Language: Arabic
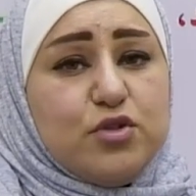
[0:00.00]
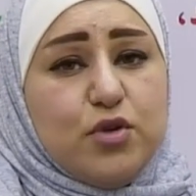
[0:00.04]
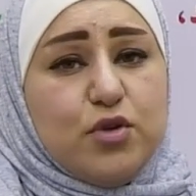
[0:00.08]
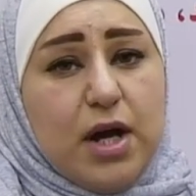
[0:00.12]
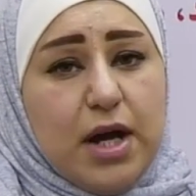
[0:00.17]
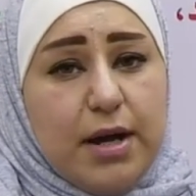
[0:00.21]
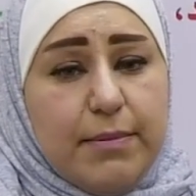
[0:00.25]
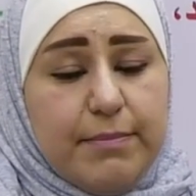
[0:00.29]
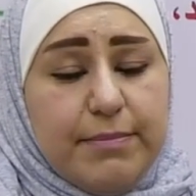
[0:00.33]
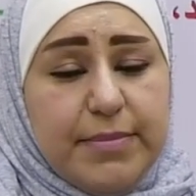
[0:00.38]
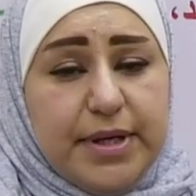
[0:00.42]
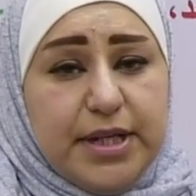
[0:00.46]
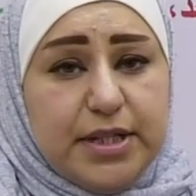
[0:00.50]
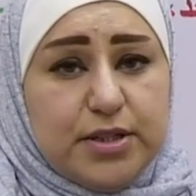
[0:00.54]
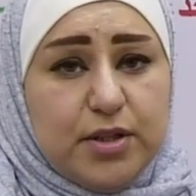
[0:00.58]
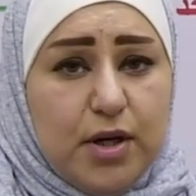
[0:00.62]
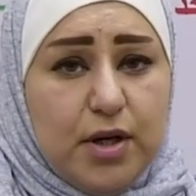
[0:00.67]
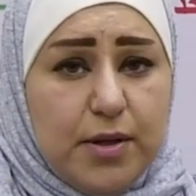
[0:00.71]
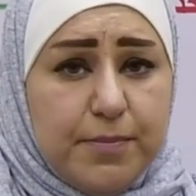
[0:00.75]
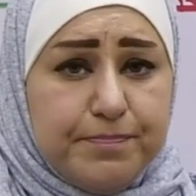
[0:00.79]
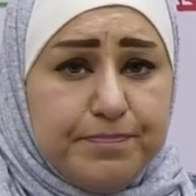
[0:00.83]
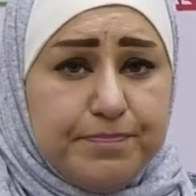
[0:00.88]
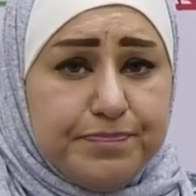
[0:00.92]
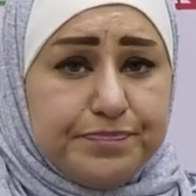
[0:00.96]
شو
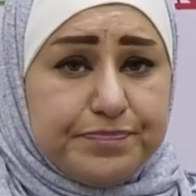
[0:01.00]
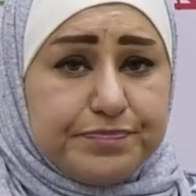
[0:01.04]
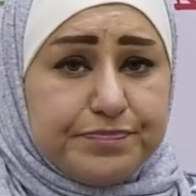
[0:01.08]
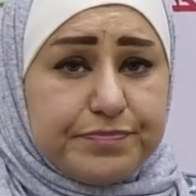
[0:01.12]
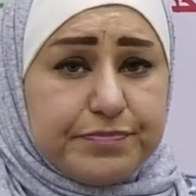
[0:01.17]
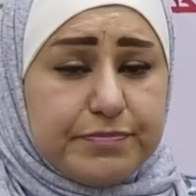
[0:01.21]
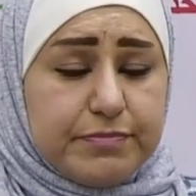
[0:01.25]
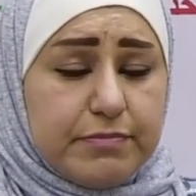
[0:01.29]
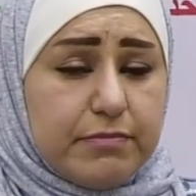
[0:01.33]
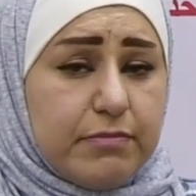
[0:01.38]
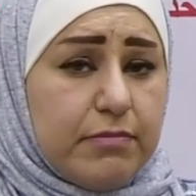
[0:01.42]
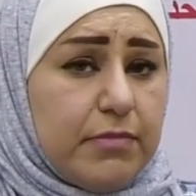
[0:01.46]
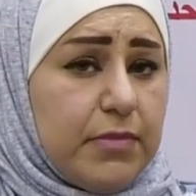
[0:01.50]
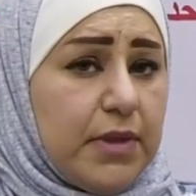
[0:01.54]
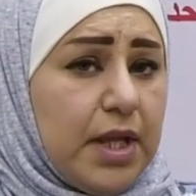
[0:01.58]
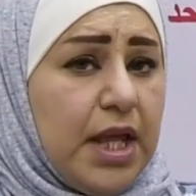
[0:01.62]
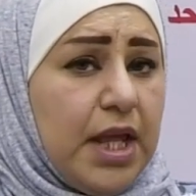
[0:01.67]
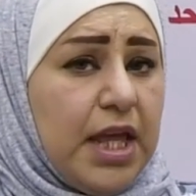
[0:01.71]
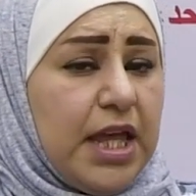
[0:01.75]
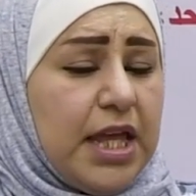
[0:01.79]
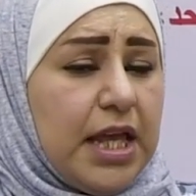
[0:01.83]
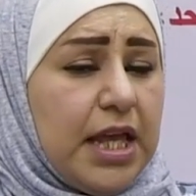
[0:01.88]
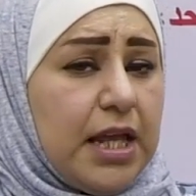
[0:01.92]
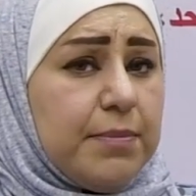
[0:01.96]
أهميته
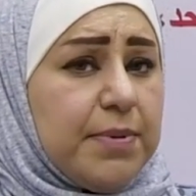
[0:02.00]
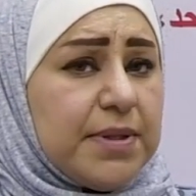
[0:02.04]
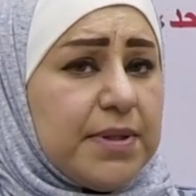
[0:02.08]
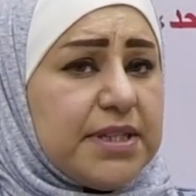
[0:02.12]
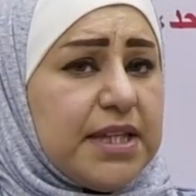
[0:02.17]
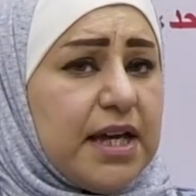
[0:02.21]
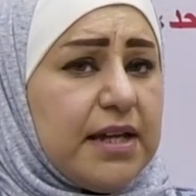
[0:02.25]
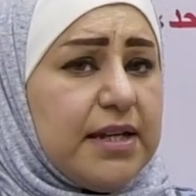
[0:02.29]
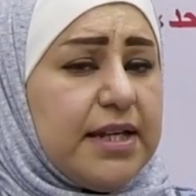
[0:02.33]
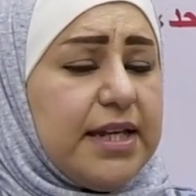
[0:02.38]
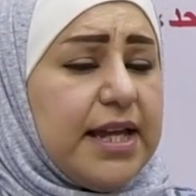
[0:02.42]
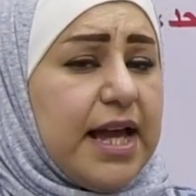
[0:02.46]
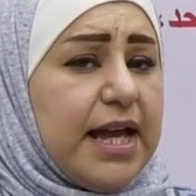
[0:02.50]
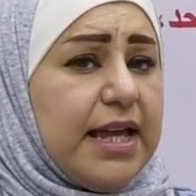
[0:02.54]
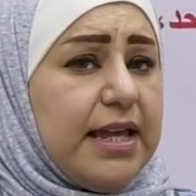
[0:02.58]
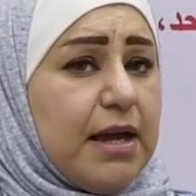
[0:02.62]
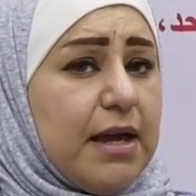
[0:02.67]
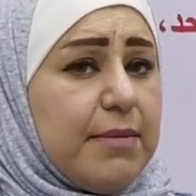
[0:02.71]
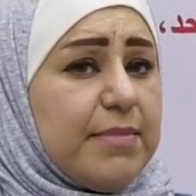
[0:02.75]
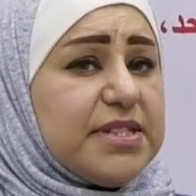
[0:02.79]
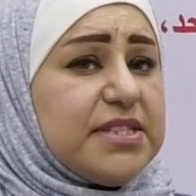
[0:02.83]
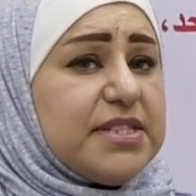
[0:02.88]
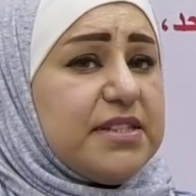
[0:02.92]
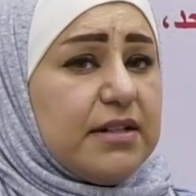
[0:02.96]
البطارية
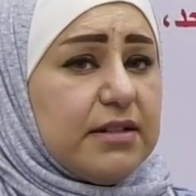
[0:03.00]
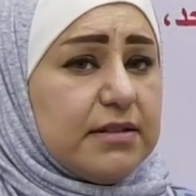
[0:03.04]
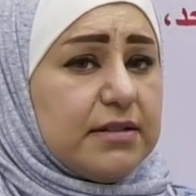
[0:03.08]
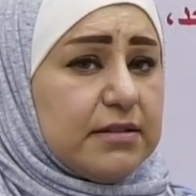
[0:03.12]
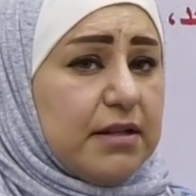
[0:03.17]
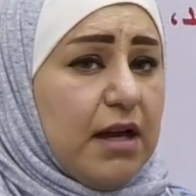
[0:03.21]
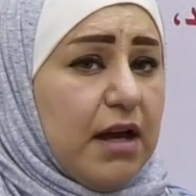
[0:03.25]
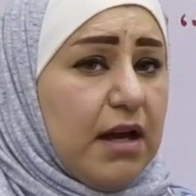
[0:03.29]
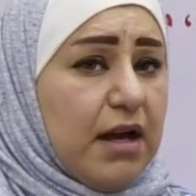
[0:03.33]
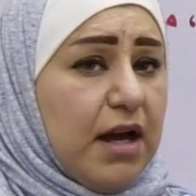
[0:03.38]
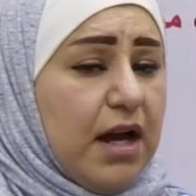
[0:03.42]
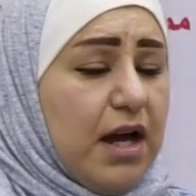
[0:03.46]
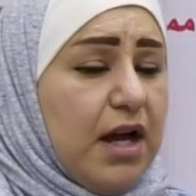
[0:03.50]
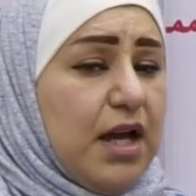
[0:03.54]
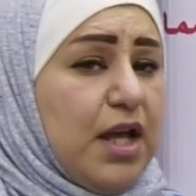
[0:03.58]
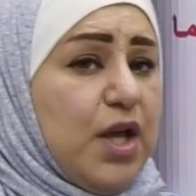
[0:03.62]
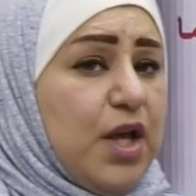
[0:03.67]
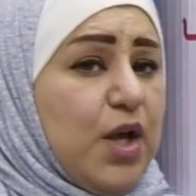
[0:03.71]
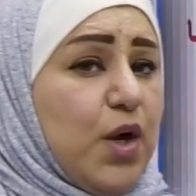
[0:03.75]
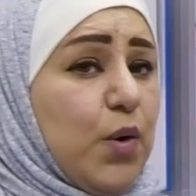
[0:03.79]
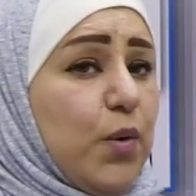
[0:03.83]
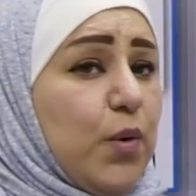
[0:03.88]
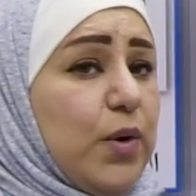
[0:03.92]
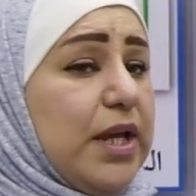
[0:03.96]
هي مصدر الطاقة
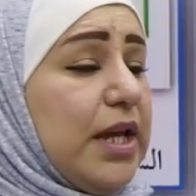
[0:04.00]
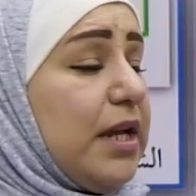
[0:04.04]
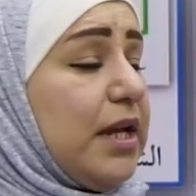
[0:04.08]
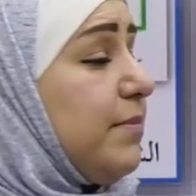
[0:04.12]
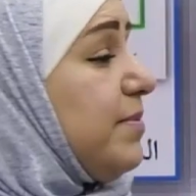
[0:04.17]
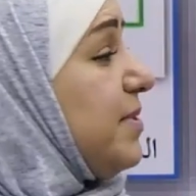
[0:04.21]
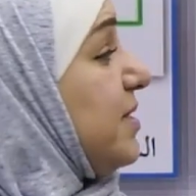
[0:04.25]
وهي اللي